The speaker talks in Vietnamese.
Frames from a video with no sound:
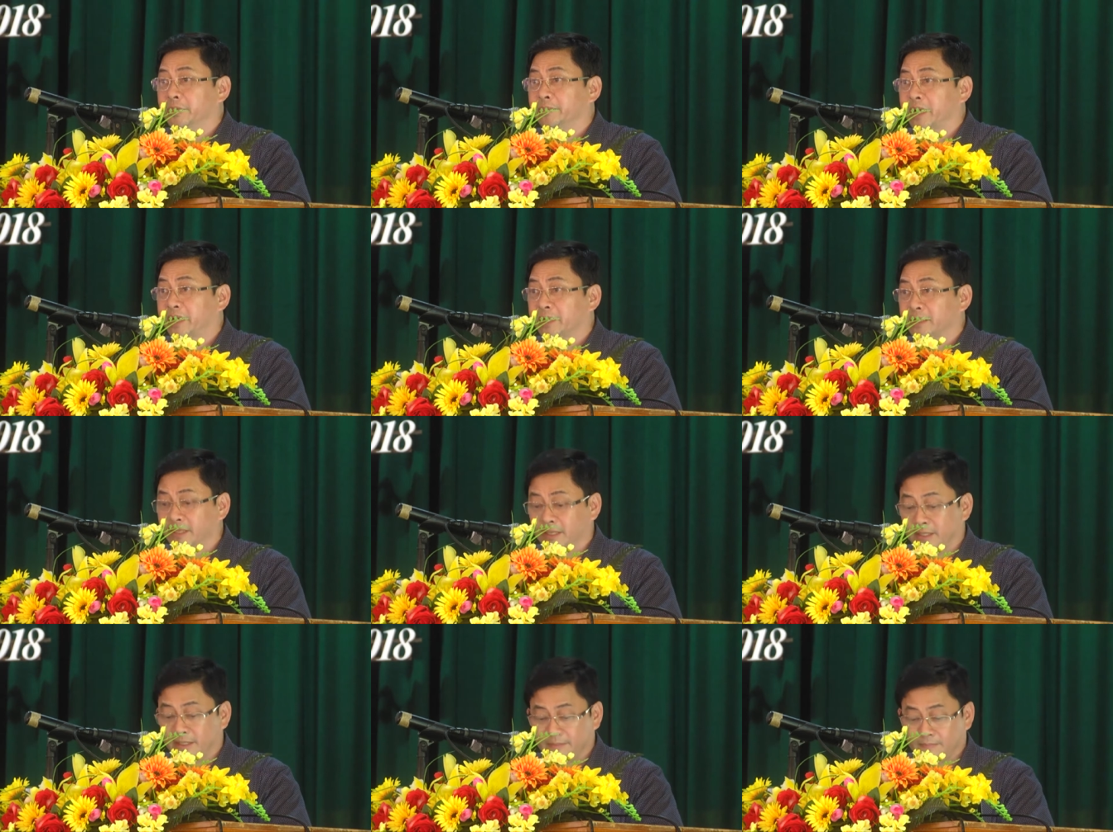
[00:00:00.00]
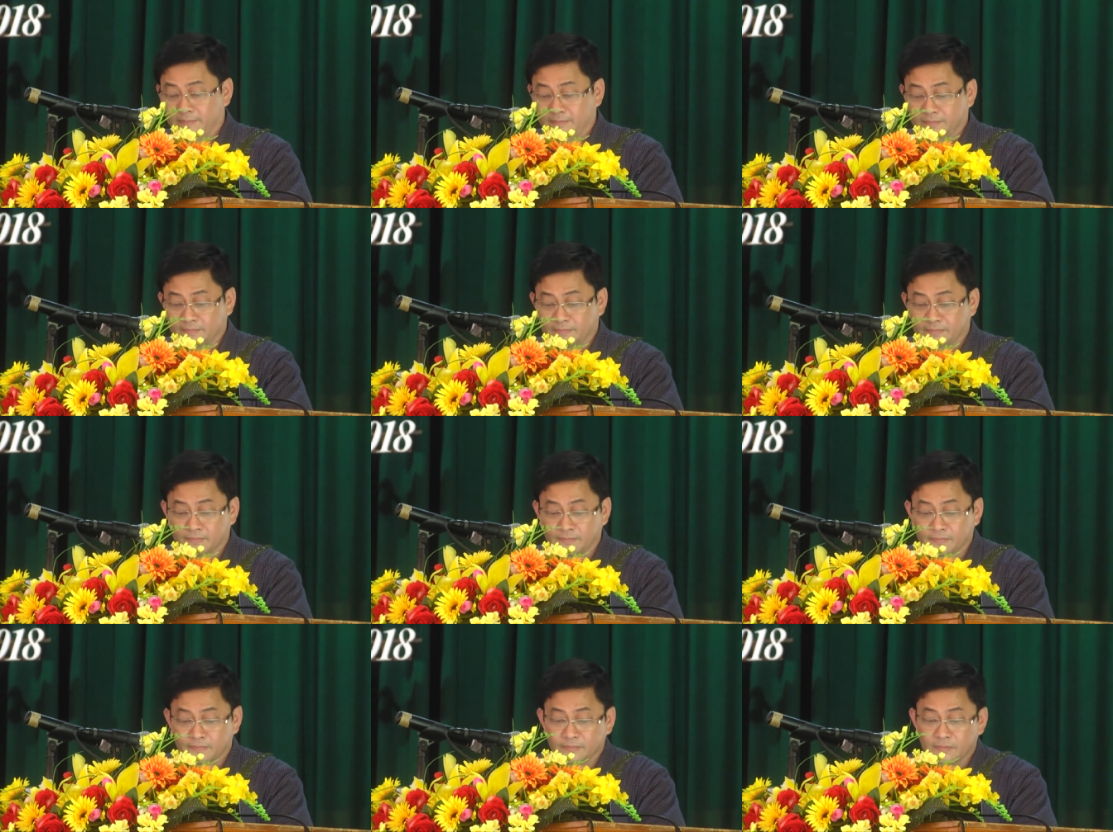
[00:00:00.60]
tim mạch
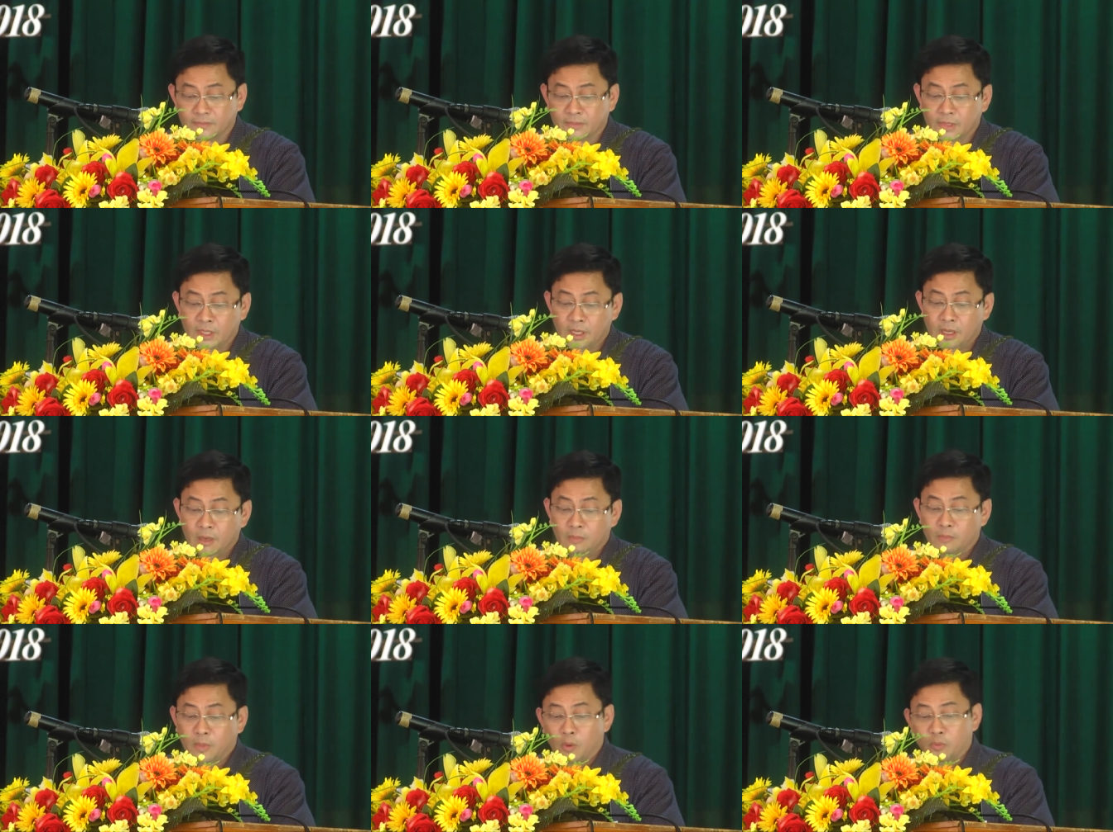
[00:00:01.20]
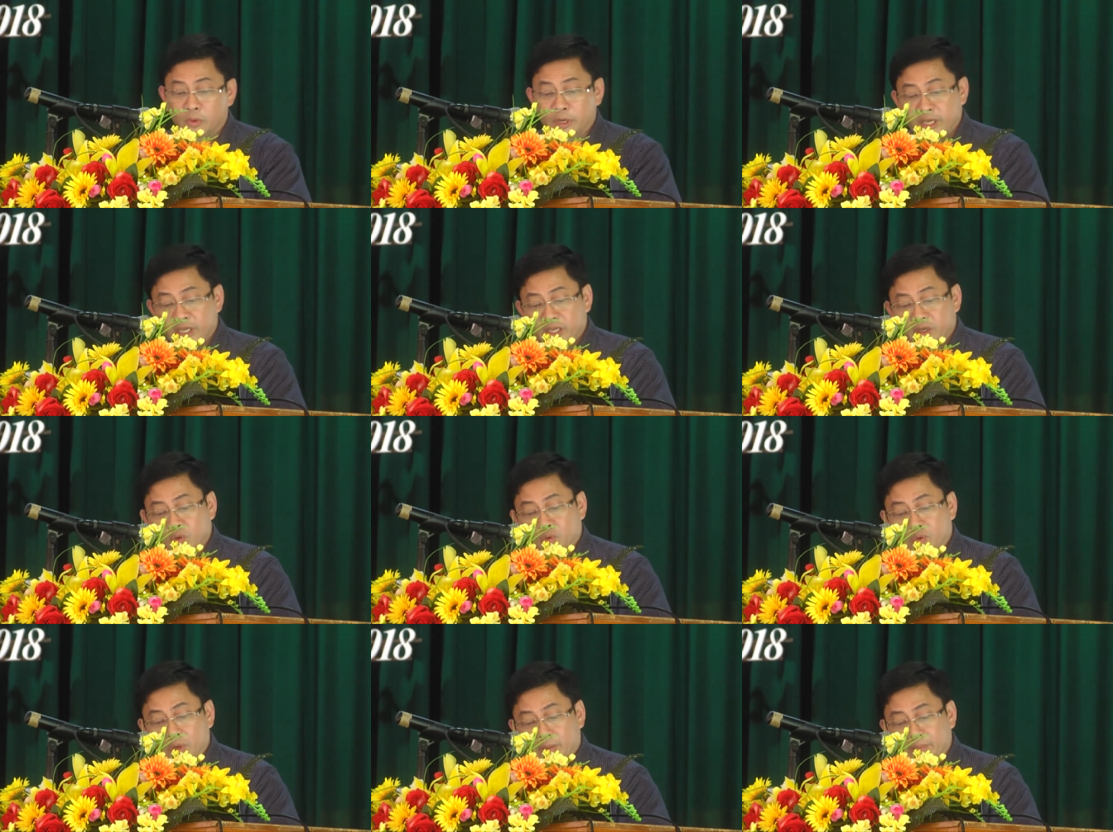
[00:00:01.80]
một ký
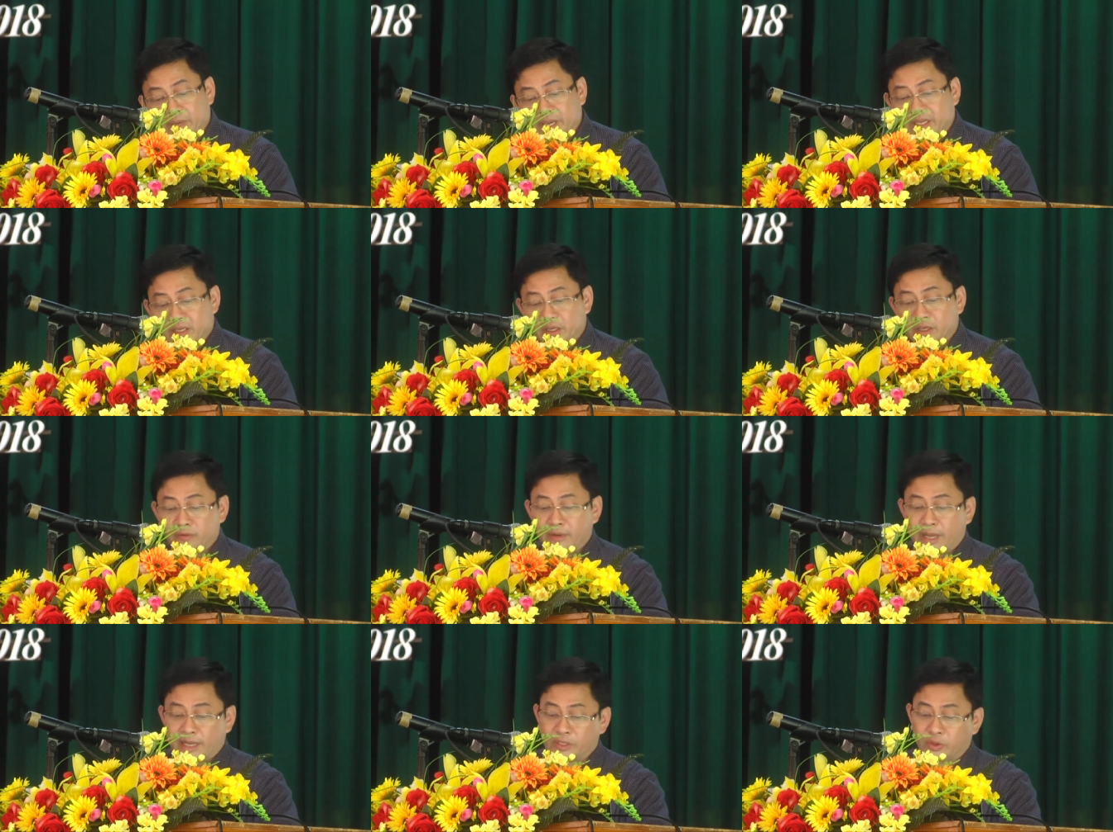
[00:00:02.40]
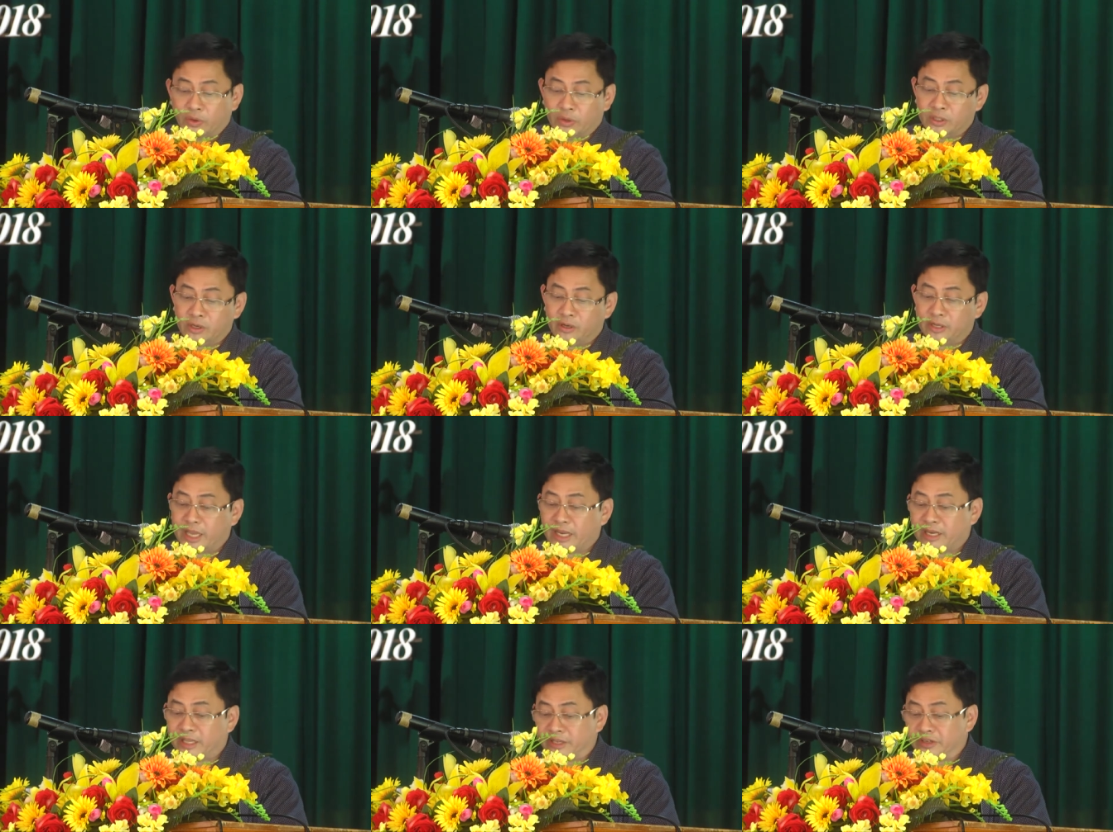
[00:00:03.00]
curamin nếu đạt chuẩn có
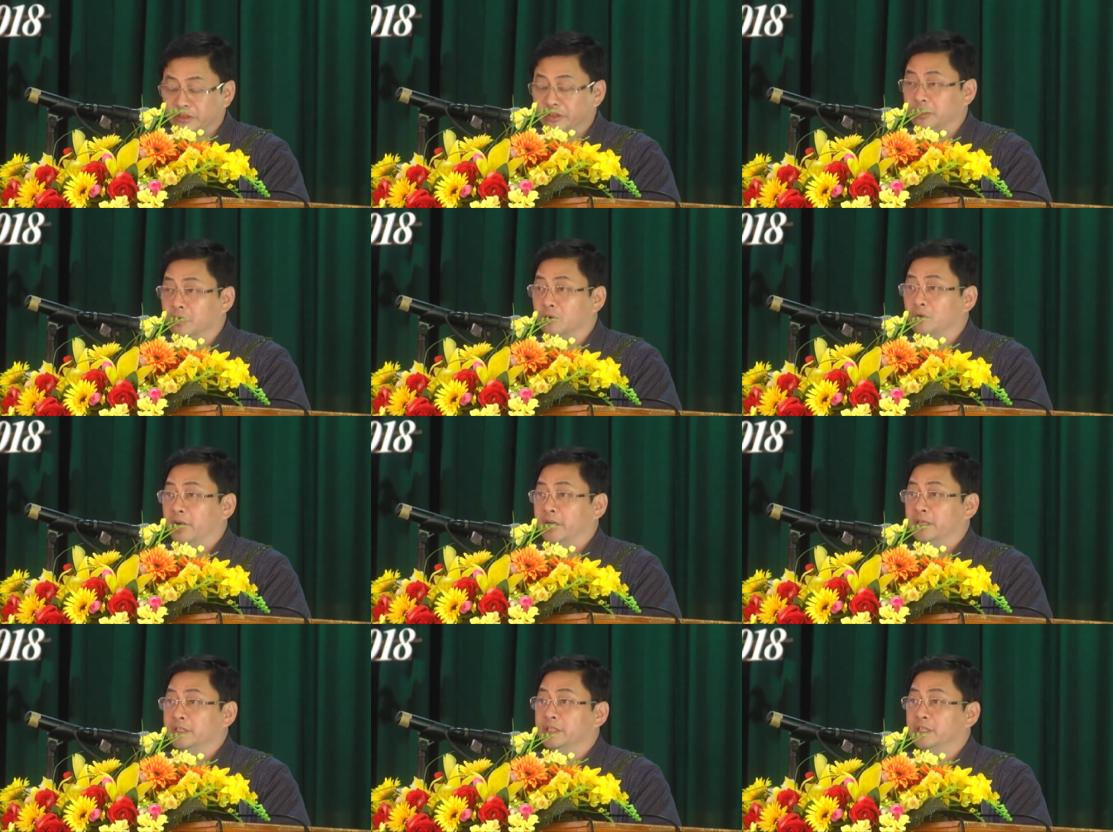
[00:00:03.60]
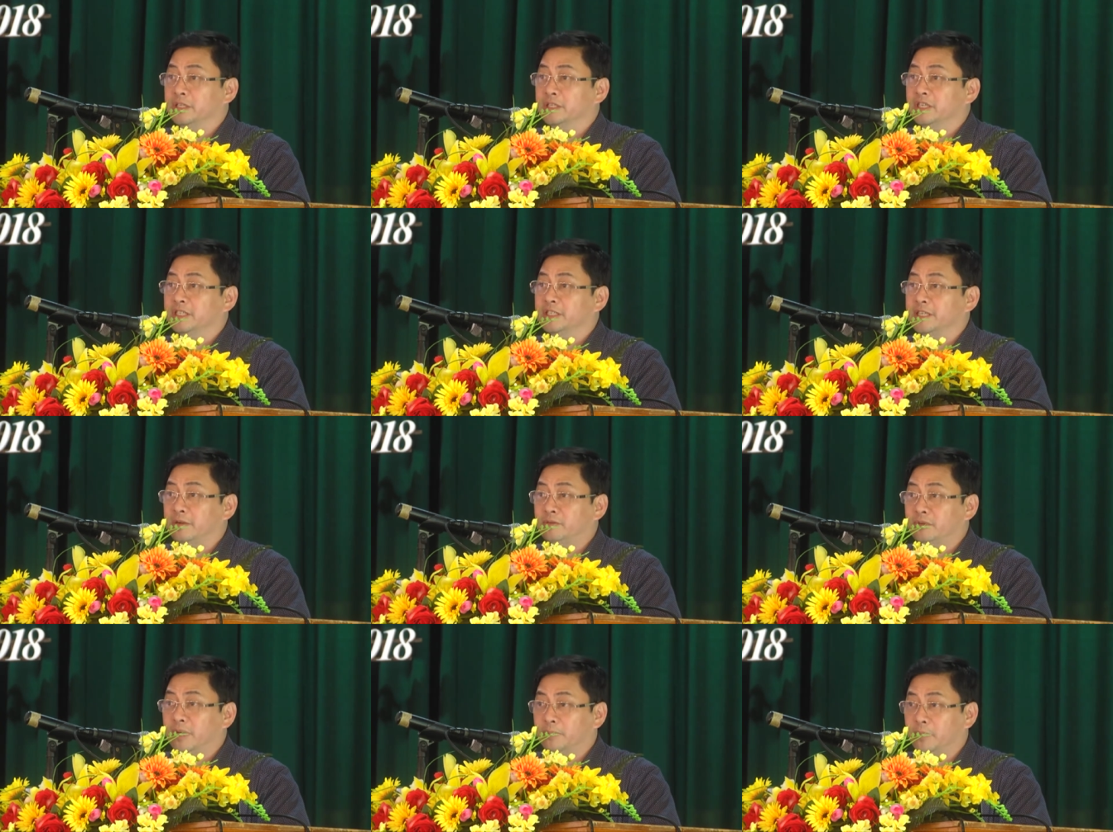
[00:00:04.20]
giá thị trường khoảng tương đương
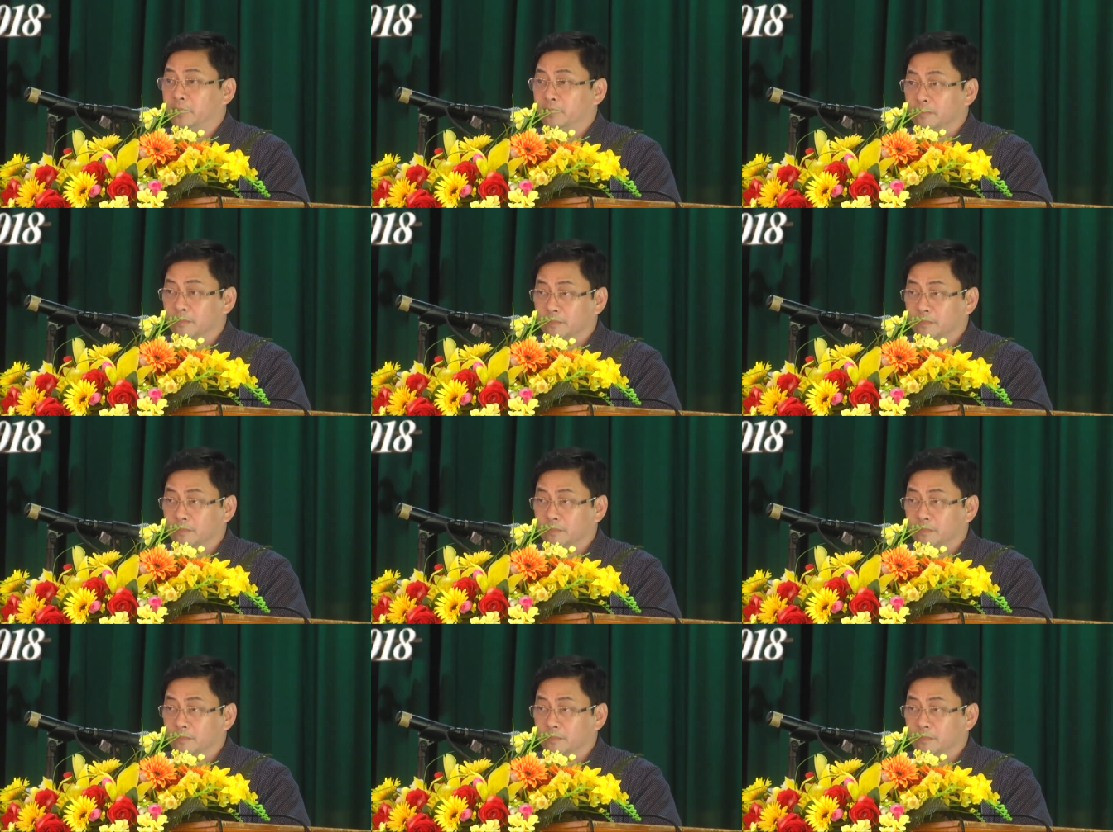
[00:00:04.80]
600